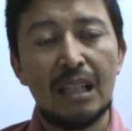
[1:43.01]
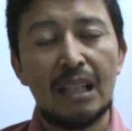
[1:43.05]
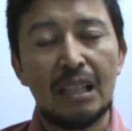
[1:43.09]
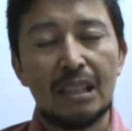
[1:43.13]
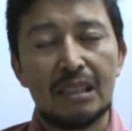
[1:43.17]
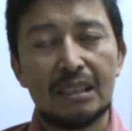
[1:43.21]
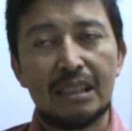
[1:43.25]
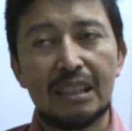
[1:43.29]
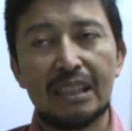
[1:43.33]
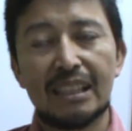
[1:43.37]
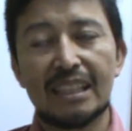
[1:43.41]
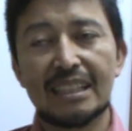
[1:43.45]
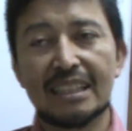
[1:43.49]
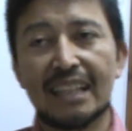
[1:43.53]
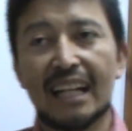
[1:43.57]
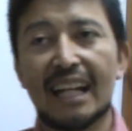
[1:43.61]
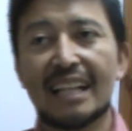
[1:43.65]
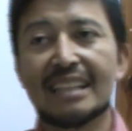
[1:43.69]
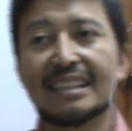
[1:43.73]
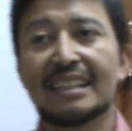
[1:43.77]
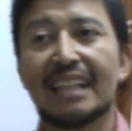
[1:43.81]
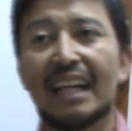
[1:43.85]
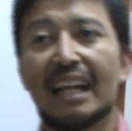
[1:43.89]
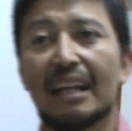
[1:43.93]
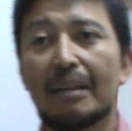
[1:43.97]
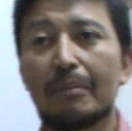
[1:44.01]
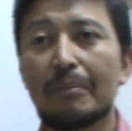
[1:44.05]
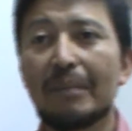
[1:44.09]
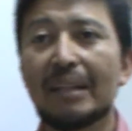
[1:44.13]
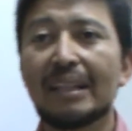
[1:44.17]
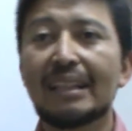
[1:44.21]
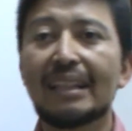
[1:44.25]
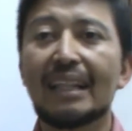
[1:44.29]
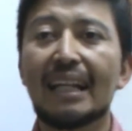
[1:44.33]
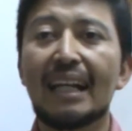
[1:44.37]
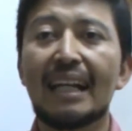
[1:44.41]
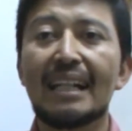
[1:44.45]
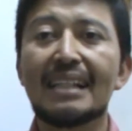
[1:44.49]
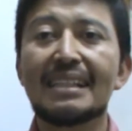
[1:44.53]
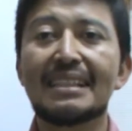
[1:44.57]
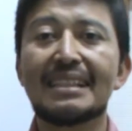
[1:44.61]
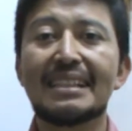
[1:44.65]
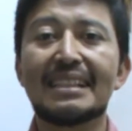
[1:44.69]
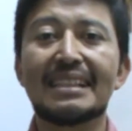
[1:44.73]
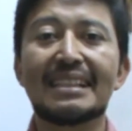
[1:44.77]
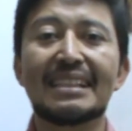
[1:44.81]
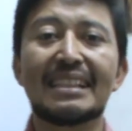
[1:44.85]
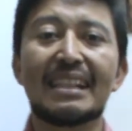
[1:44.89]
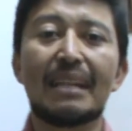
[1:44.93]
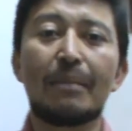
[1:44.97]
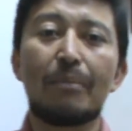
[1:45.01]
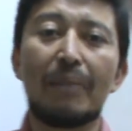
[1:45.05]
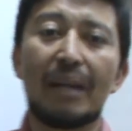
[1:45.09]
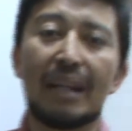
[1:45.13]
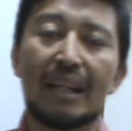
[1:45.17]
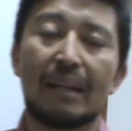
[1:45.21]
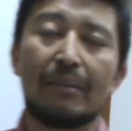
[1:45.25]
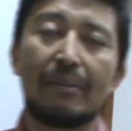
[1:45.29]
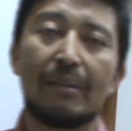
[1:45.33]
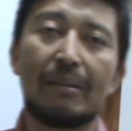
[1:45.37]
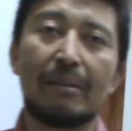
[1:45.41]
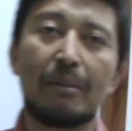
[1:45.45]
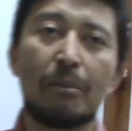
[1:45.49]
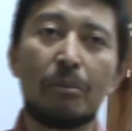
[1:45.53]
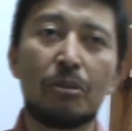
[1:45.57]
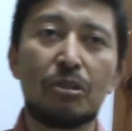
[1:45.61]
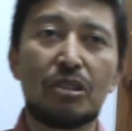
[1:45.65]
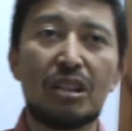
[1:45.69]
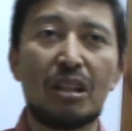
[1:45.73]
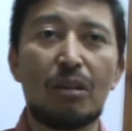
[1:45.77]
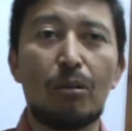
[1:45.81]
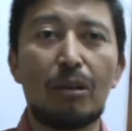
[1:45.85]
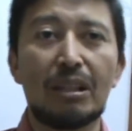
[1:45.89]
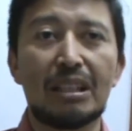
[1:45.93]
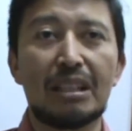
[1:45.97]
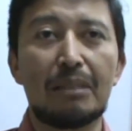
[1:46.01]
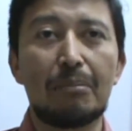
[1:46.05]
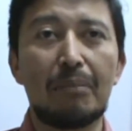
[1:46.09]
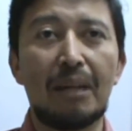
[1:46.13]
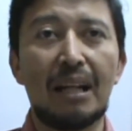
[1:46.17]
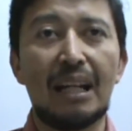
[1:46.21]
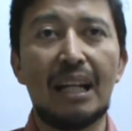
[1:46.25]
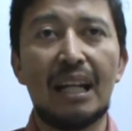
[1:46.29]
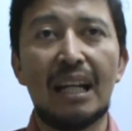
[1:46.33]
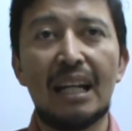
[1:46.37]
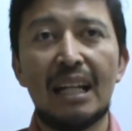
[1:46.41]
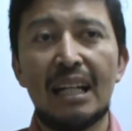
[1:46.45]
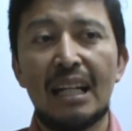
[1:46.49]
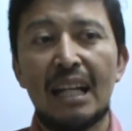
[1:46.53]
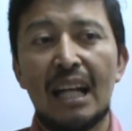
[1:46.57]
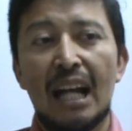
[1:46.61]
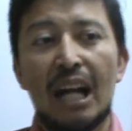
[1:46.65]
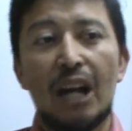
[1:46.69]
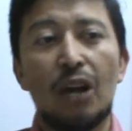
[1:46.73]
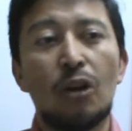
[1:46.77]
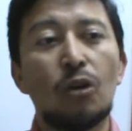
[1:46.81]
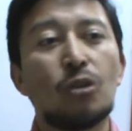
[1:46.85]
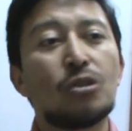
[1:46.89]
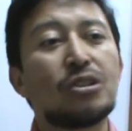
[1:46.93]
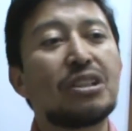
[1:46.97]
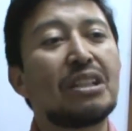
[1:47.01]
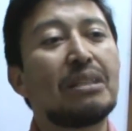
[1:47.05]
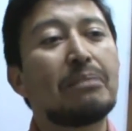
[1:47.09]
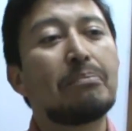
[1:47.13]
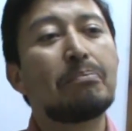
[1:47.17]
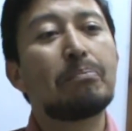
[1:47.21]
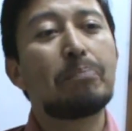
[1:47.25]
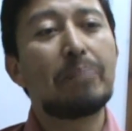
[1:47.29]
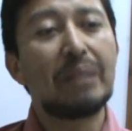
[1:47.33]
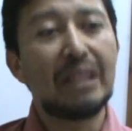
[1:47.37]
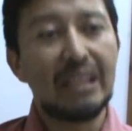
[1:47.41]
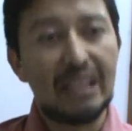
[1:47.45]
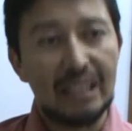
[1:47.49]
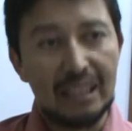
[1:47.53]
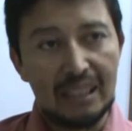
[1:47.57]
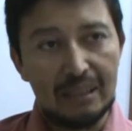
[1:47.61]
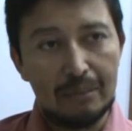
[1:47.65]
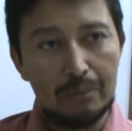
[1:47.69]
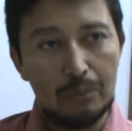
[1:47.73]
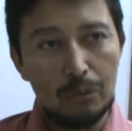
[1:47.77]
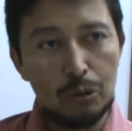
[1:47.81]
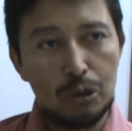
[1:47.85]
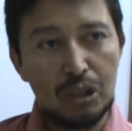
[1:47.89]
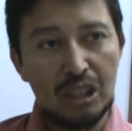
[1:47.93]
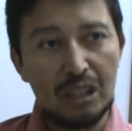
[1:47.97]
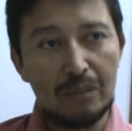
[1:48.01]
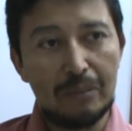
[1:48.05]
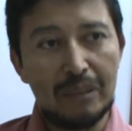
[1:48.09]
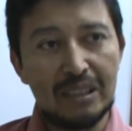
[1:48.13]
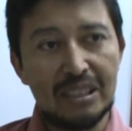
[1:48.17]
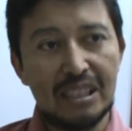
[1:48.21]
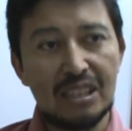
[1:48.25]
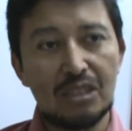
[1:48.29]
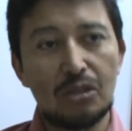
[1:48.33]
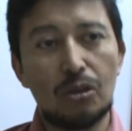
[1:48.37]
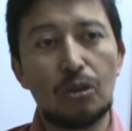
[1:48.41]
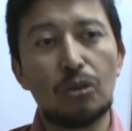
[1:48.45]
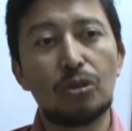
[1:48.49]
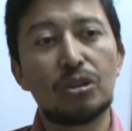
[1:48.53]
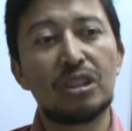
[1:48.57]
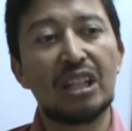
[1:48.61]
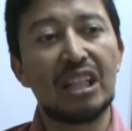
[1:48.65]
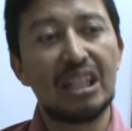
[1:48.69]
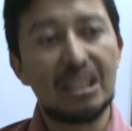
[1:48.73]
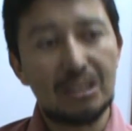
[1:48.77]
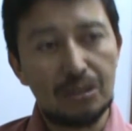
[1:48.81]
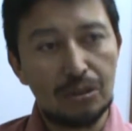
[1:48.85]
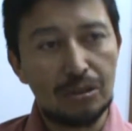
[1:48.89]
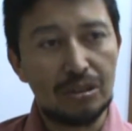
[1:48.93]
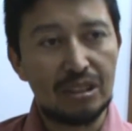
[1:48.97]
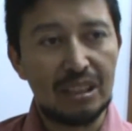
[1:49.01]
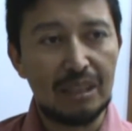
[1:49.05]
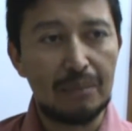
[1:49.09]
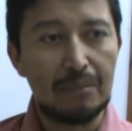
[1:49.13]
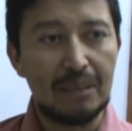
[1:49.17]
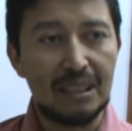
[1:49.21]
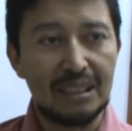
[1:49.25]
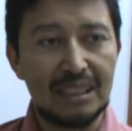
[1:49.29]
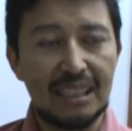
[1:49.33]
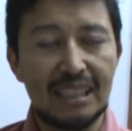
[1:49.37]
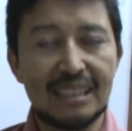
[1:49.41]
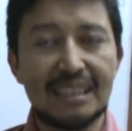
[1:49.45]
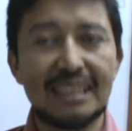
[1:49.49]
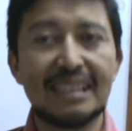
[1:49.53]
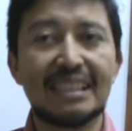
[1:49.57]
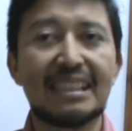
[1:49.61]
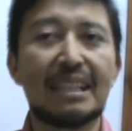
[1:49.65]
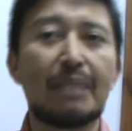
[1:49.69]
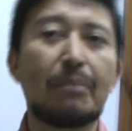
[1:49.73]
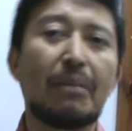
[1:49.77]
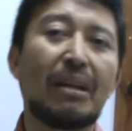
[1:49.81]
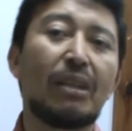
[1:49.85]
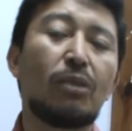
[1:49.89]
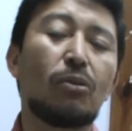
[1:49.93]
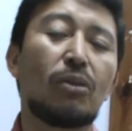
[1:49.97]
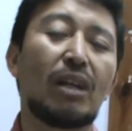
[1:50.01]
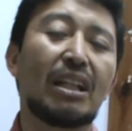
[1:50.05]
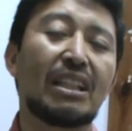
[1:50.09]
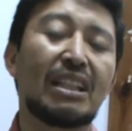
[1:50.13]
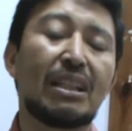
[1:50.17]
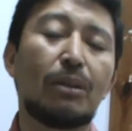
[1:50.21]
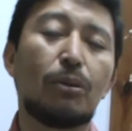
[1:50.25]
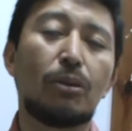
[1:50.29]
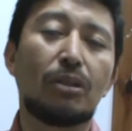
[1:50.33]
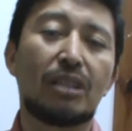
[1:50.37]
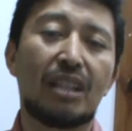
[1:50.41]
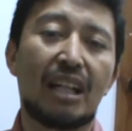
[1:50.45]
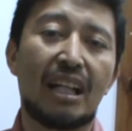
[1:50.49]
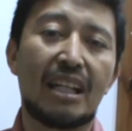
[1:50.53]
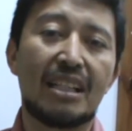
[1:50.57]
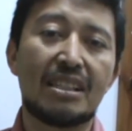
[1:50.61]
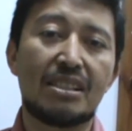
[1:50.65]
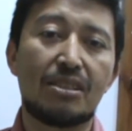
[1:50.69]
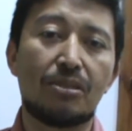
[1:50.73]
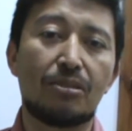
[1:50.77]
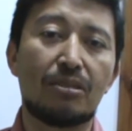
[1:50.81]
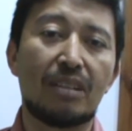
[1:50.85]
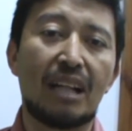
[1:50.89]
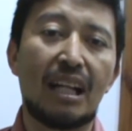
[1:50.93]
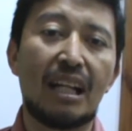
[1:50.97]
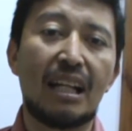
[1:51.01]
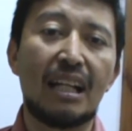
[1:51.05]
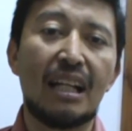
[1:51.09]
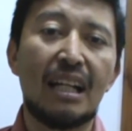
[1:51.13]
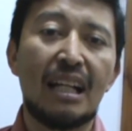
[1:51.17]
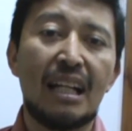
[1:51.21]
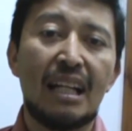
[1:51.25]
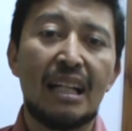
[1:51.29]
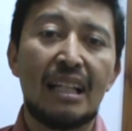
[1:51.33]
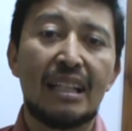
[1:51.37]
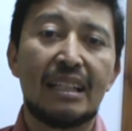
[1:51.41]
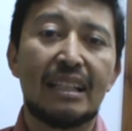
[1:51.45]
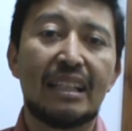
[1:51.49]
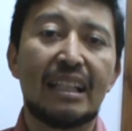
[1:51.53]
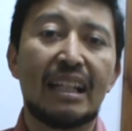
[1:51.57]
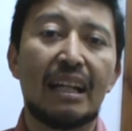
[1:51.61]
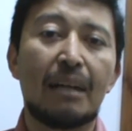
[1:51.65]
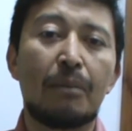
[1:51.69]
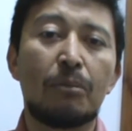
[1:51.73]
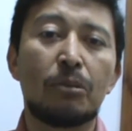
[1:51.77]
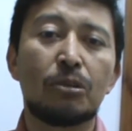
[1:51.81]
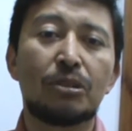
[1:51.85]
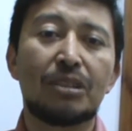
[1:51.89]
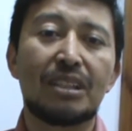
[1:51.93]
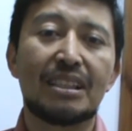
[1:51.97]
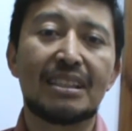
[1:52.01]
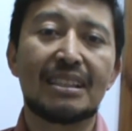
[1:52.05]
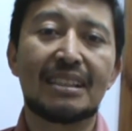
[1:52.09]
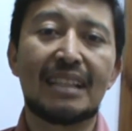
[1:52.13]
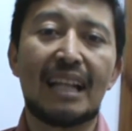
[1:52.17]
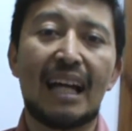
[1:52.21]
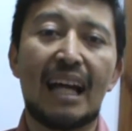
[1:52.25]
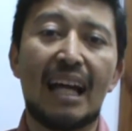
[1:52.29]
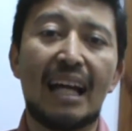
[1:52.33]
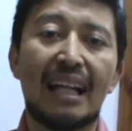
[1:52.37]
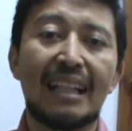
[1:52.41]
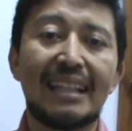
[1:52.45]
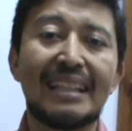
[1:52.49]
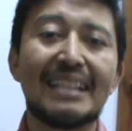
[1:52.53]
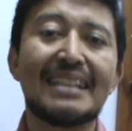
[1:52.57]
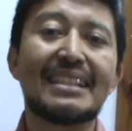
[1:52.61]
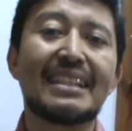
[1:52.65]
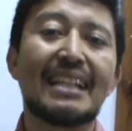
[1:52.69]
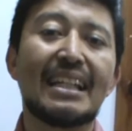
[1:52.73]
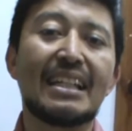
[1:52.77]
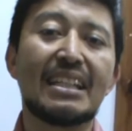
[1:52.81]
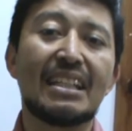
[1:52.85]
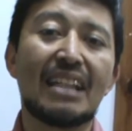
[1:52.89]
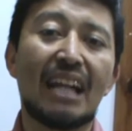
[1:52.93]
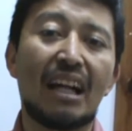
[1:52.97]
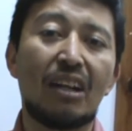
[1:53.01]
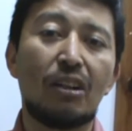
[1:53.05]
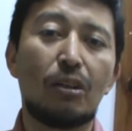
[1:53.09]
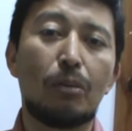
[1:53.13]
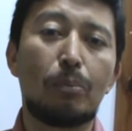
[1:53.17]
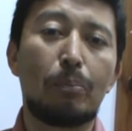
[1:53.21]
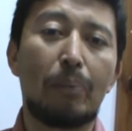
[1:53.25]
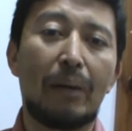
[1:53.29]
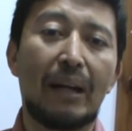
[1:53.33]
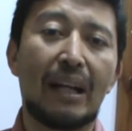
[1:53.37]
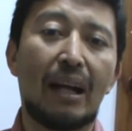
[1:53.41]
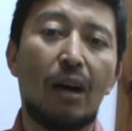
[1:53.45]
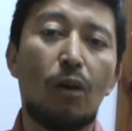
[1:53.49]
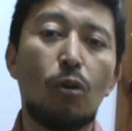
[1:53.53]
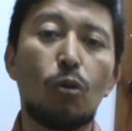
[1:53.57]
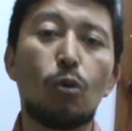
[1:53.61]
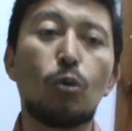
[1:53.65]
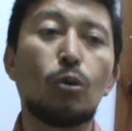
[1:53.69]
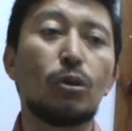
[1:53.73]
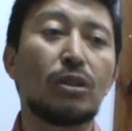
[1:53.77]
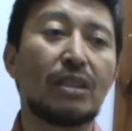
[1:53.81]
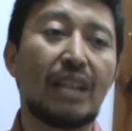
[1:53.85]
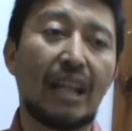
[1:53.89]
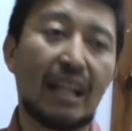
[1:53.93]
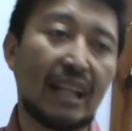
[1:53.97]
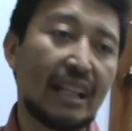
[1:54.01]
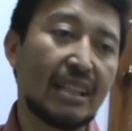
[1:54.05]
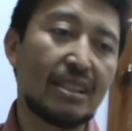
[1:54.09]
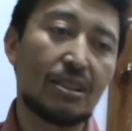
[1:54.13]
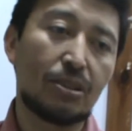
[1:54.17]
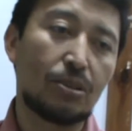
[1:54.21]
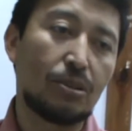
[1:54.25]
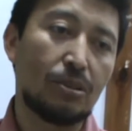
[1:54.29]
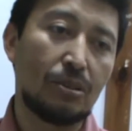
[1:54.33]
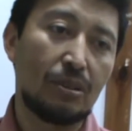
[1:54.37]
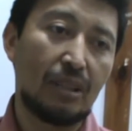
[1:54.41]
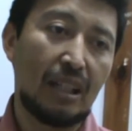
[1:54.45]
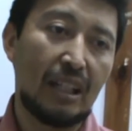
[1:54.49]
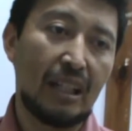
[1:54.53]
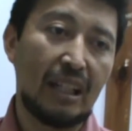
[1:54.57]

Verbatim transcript: Sí, desgraciadamente el sistema que vivimos en Guatemala nos impide muchas veces conocer estos temas. El sistema educativo tradicional, digamos, está diseñado para ocultar esto.